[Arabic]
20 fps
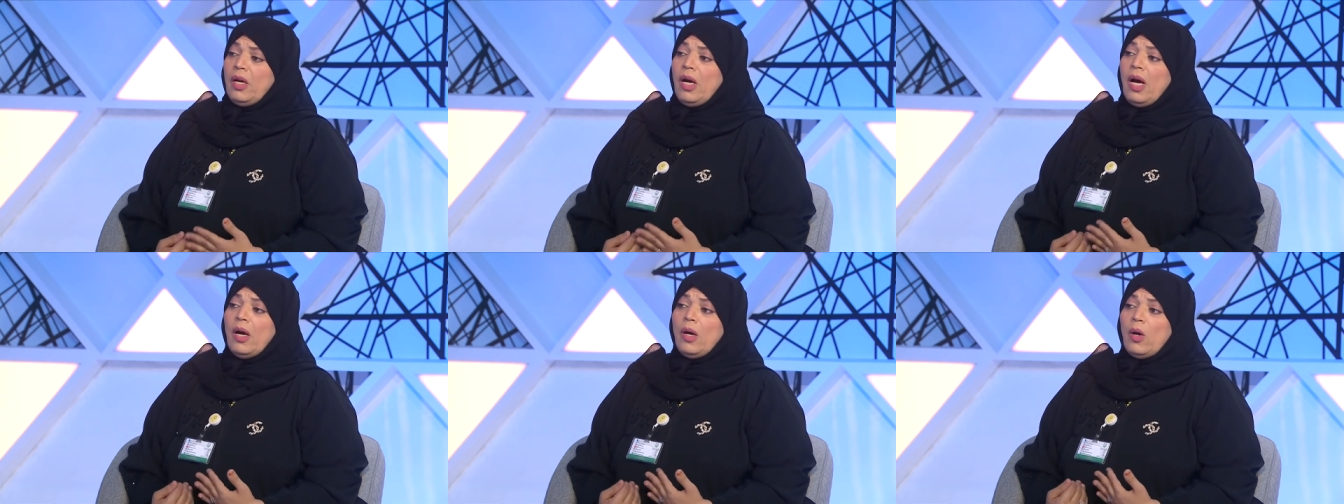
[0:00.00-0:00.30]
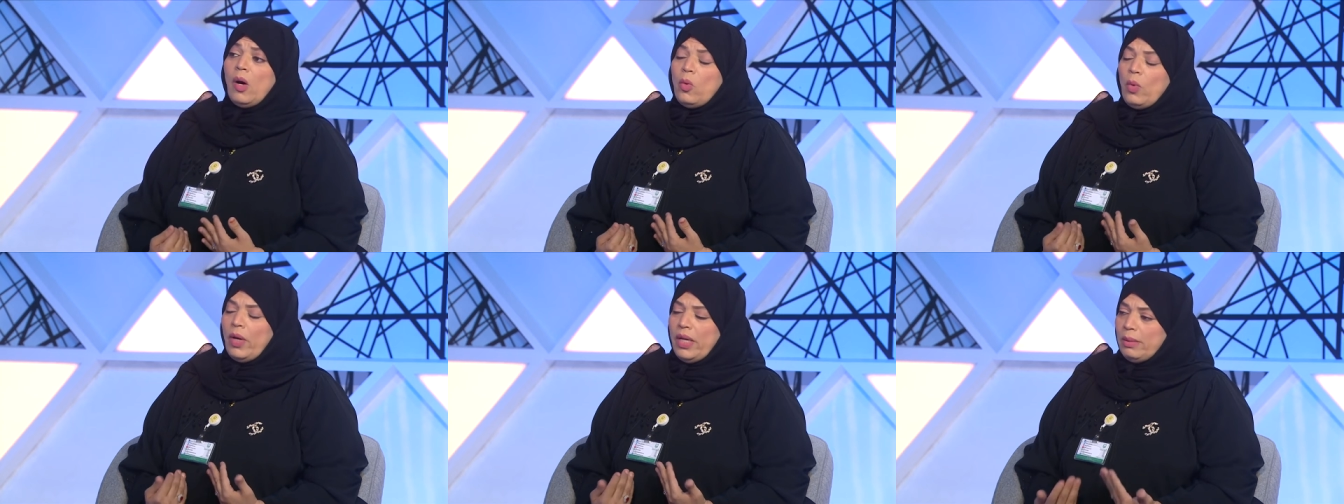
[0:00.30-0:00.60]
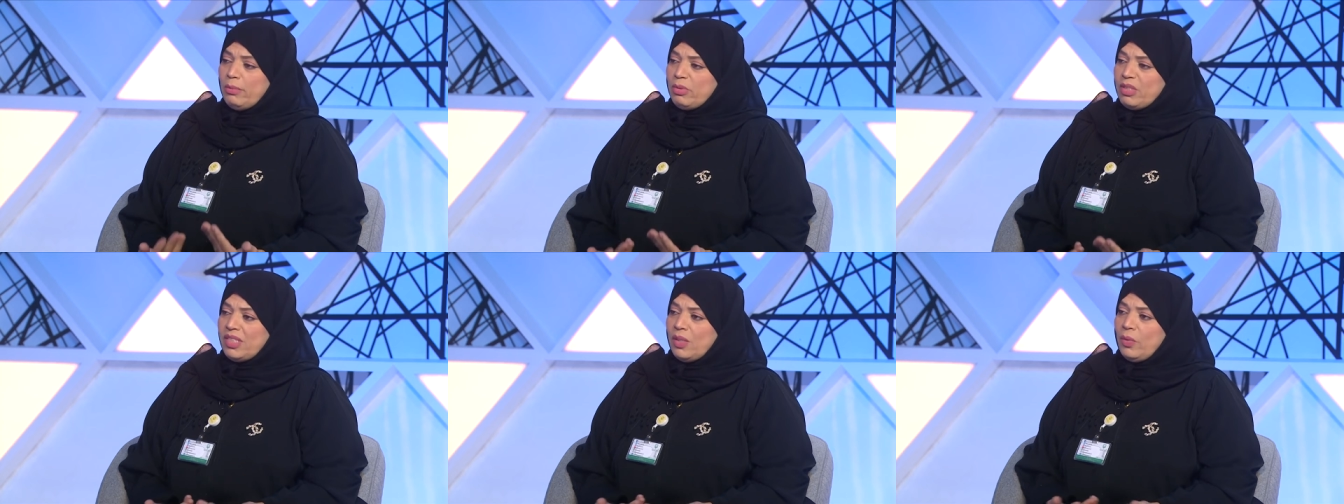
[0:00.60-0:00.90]
او
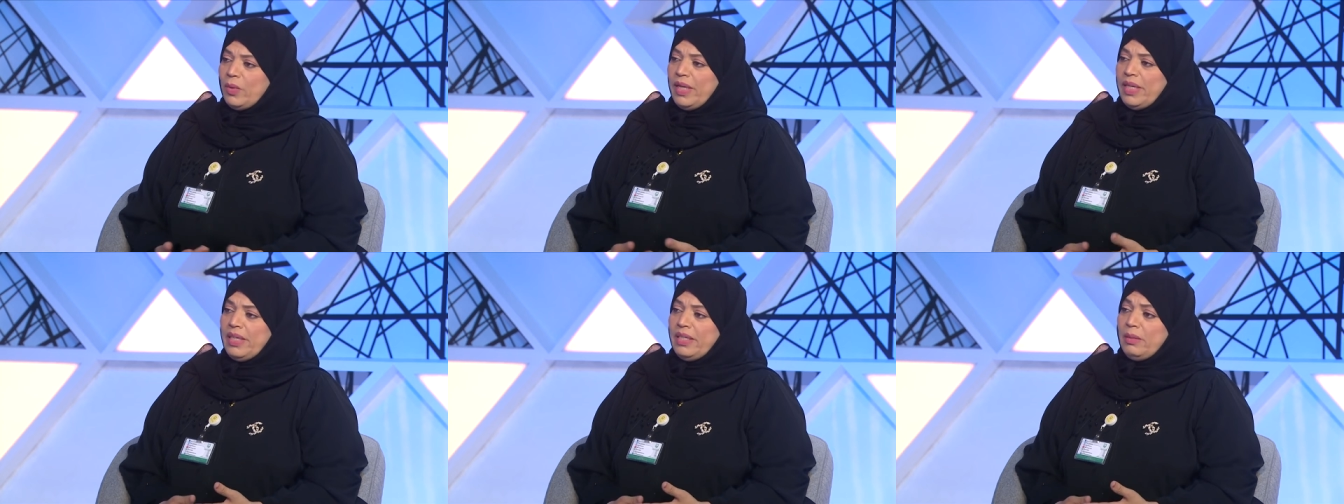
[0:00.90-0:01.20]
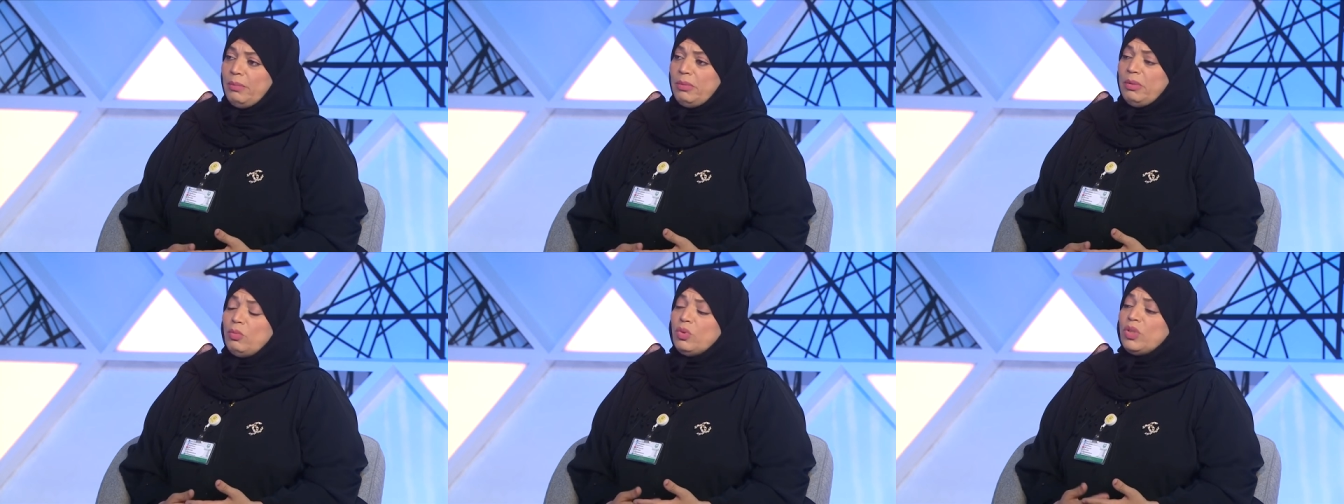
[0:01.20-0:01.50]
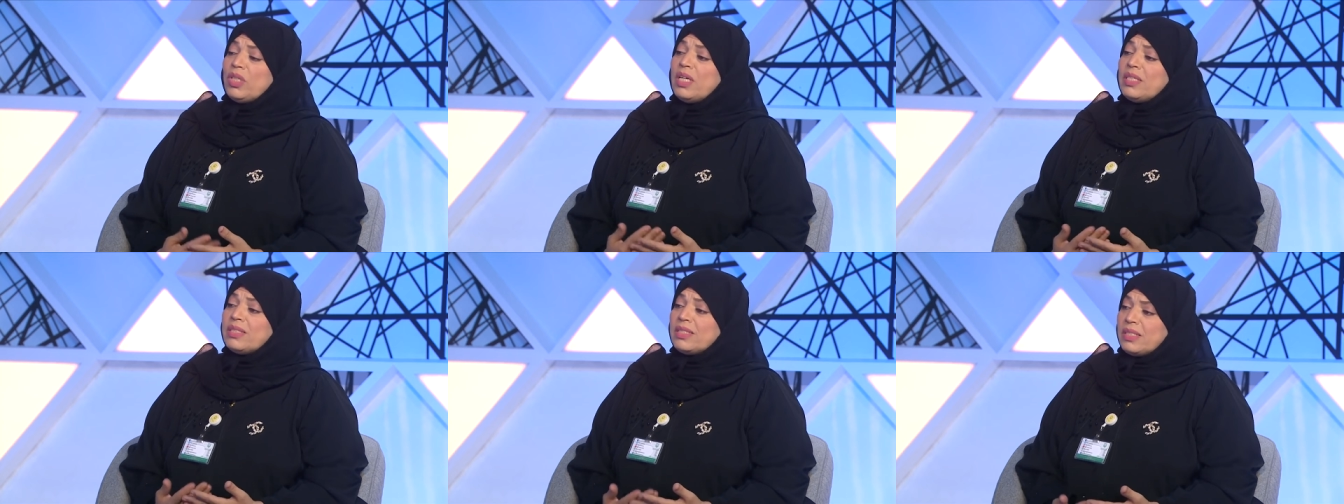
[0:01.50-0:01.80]
على مستوى عالمي
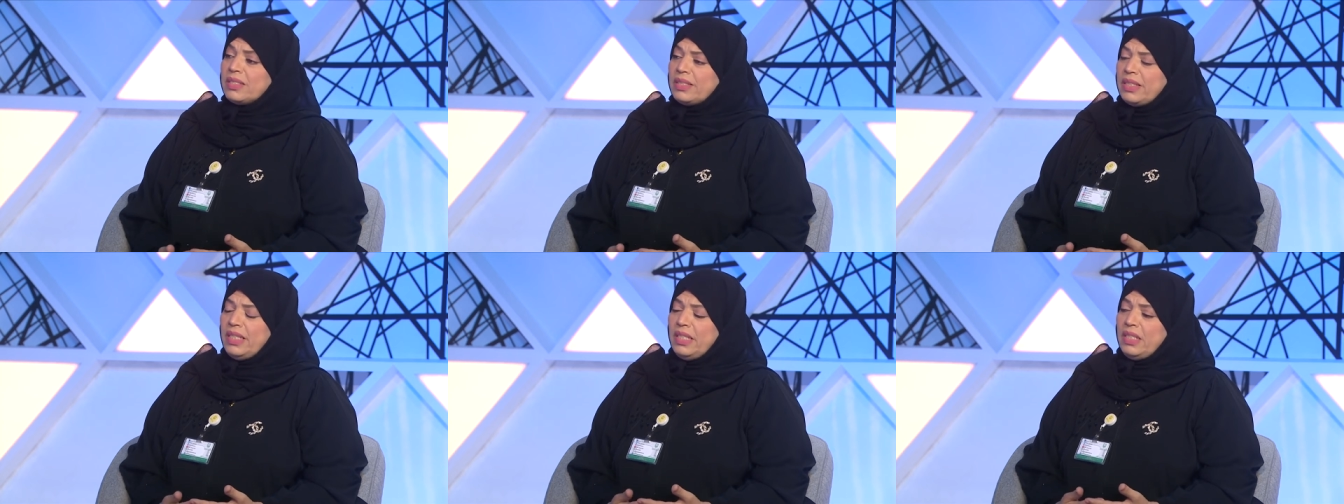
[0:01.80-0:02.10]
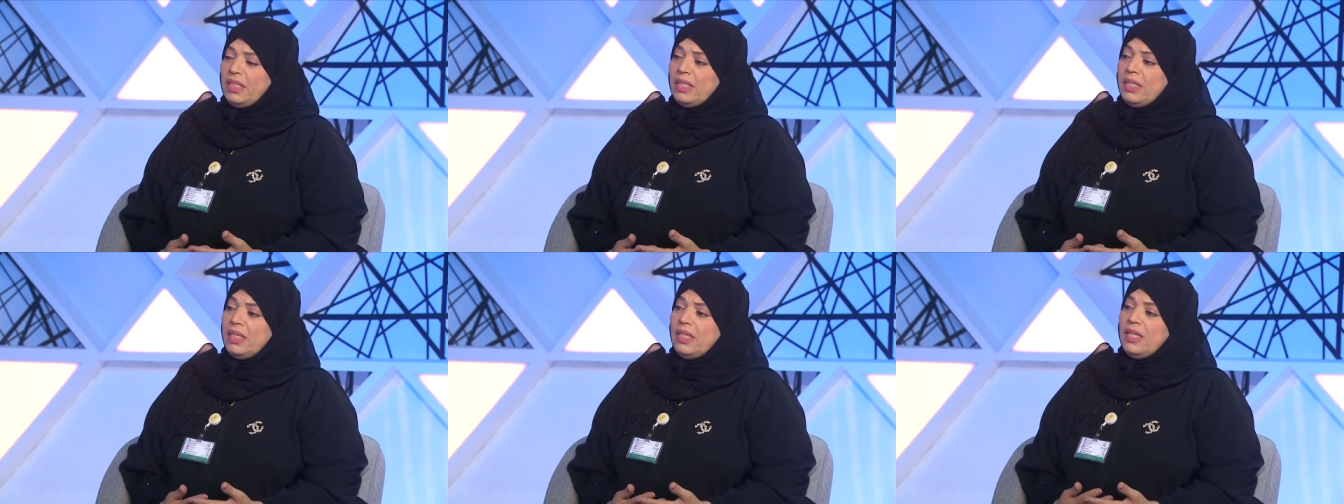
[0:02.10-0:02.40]
متخصصين